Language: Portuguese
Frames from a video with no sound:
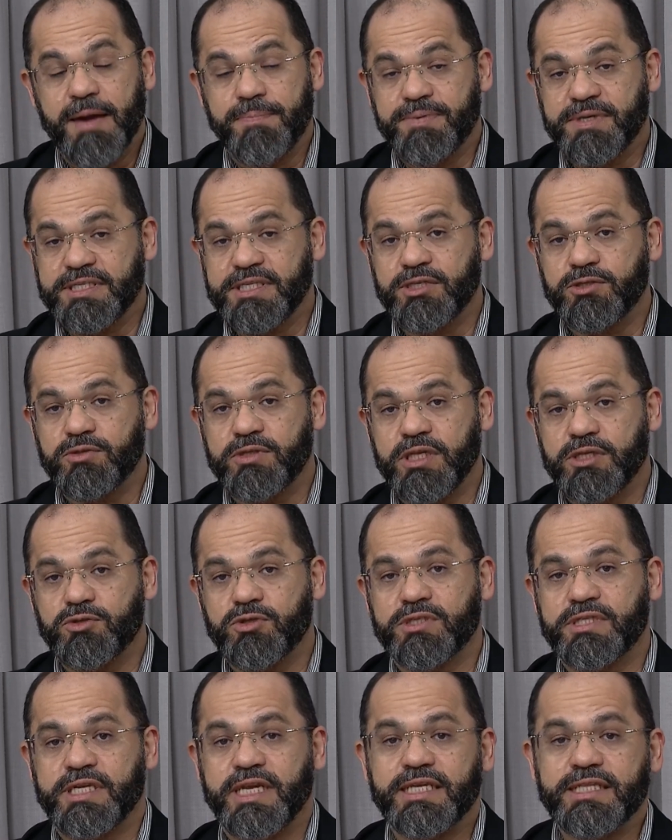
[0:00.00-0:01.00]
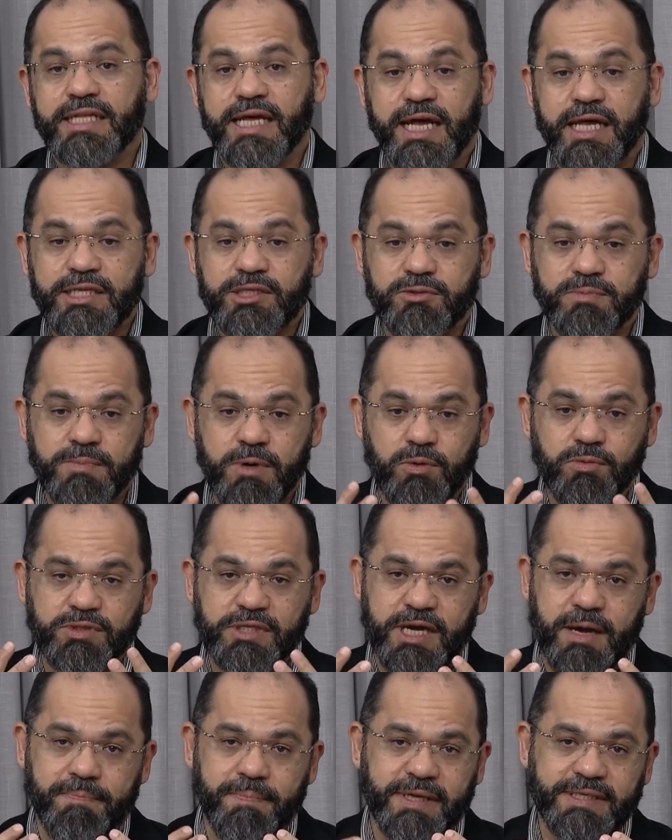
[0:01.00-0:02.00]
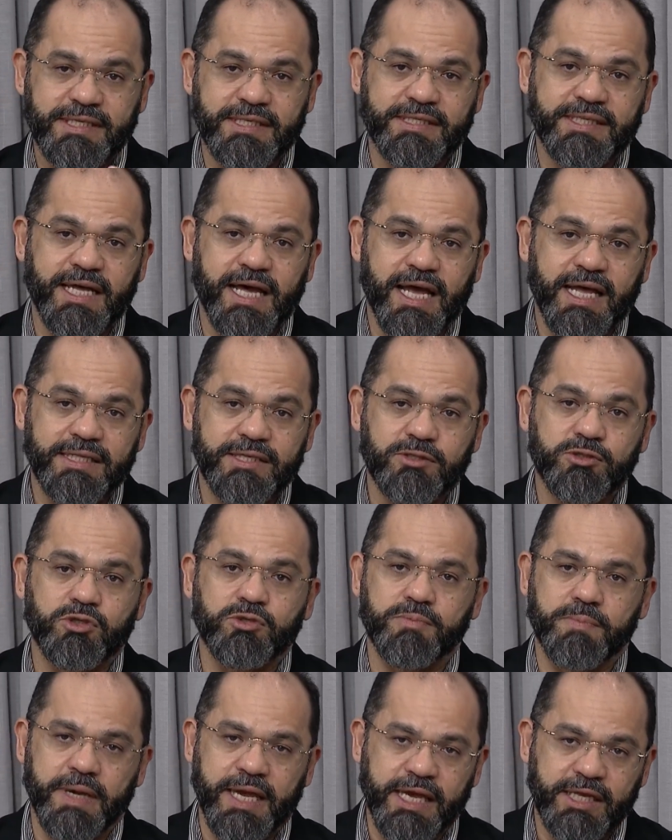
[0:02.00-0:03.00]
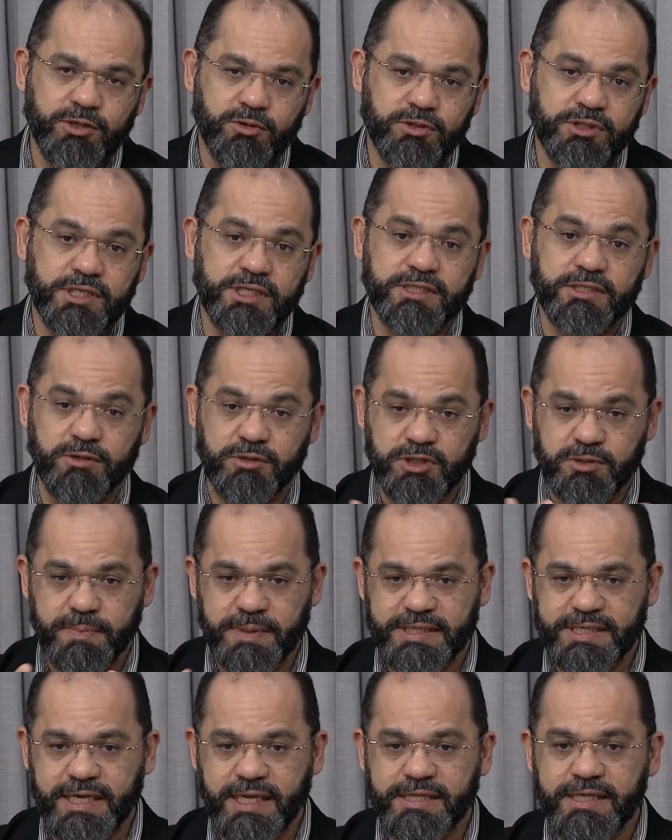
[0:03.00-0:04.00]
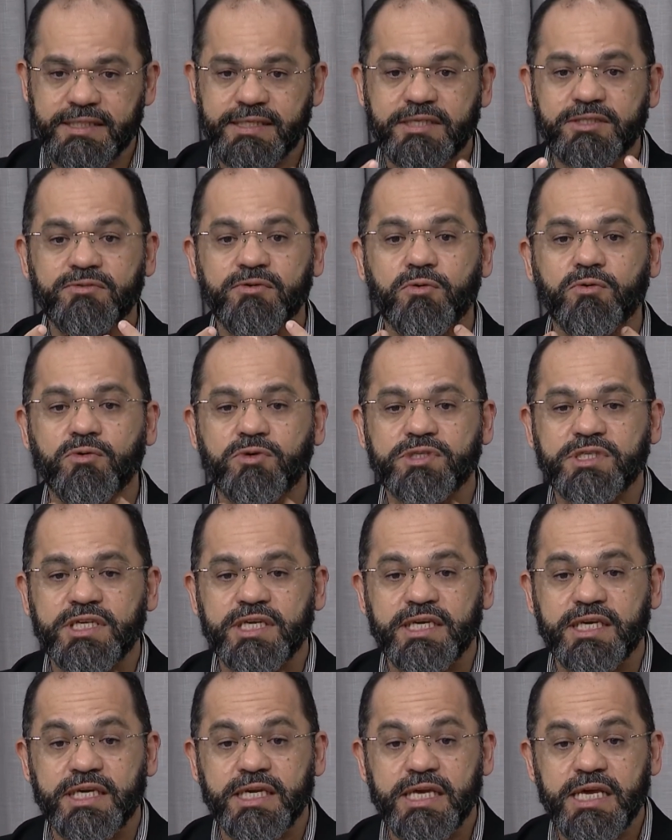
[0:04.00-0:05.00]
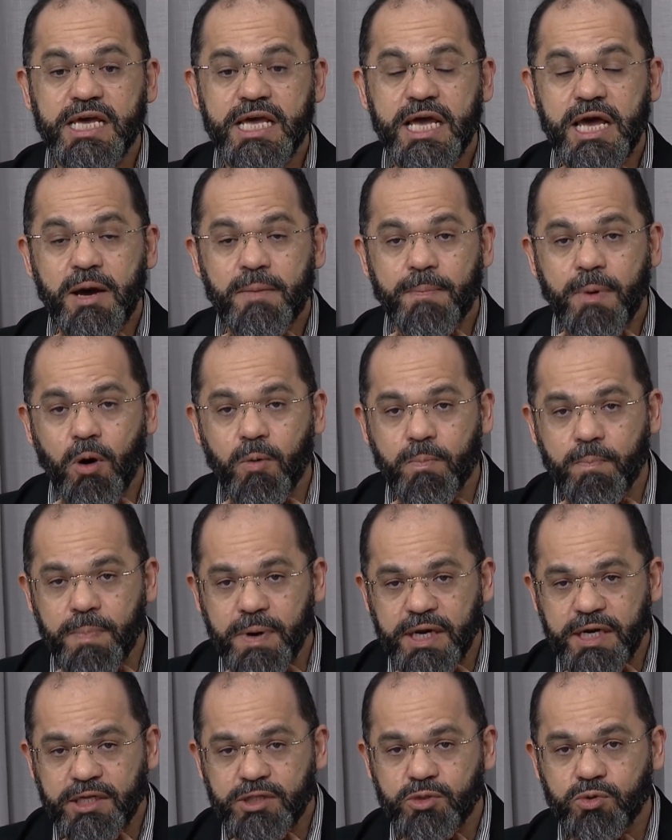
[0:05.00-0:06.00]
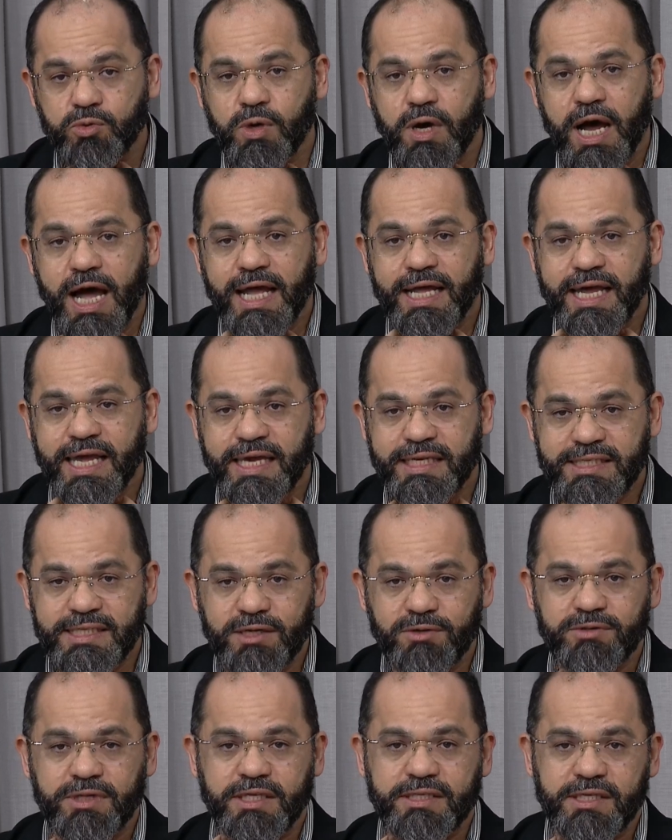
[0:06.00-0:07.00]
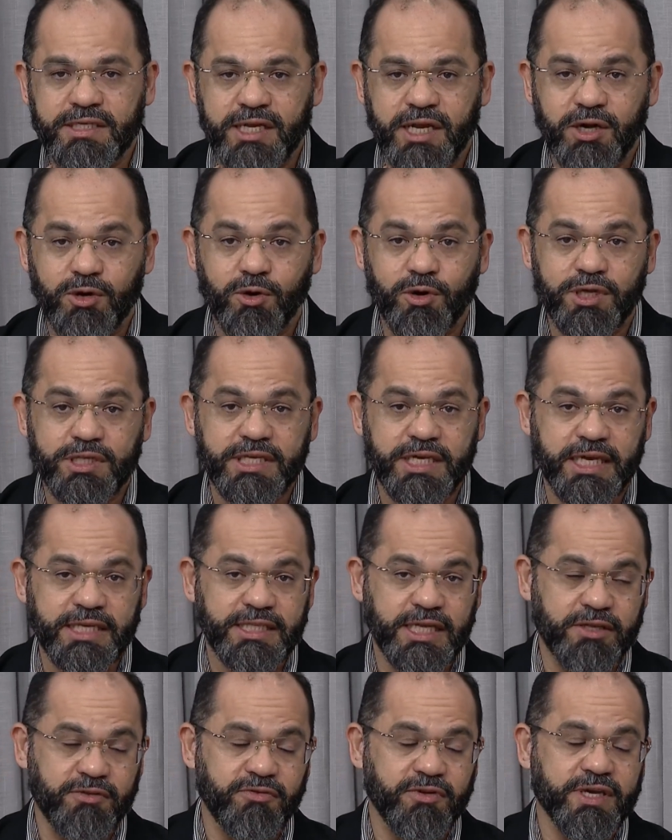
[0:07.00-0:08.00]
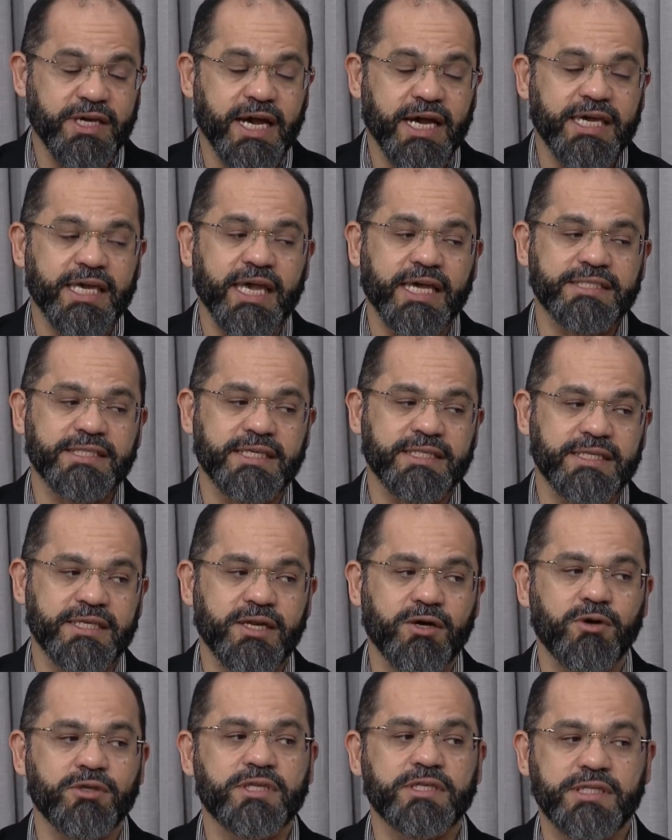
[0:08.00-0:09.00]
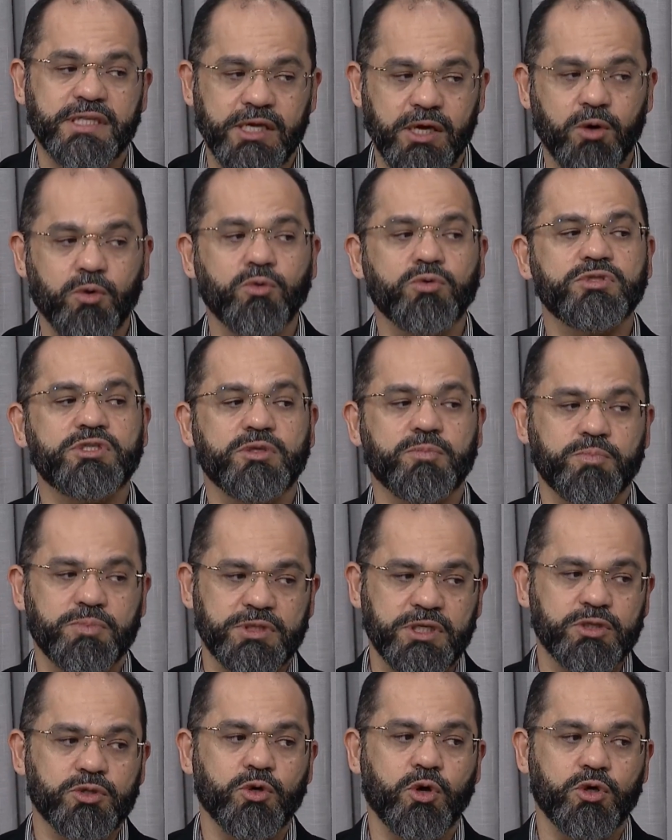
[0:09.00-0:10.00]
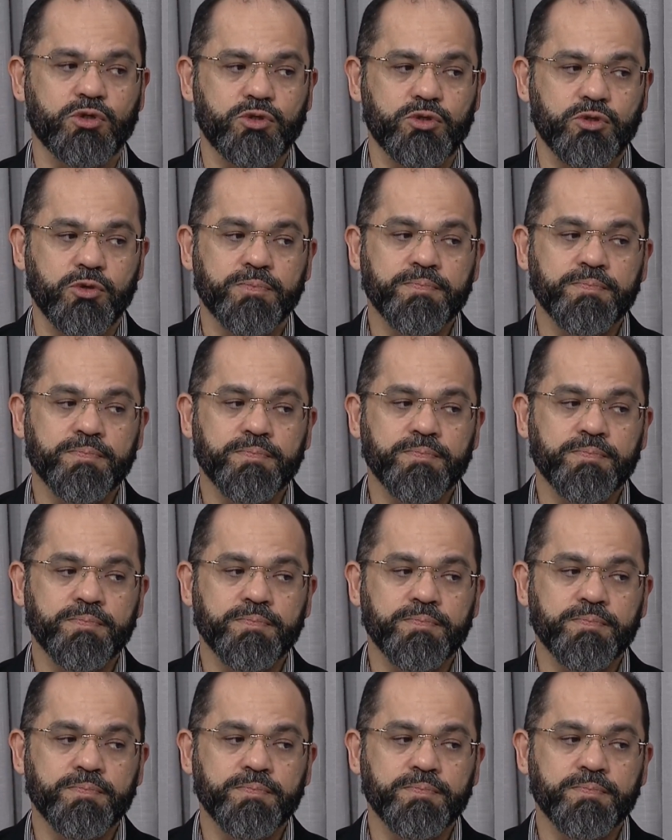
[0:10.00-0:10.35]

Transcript: É preciso dedos treinados, mãos capacitadas, os médicos que são especialistas vão conseguir palpando a região da tireoide, identificar que essa tireoide tem algum tipo de nódulo.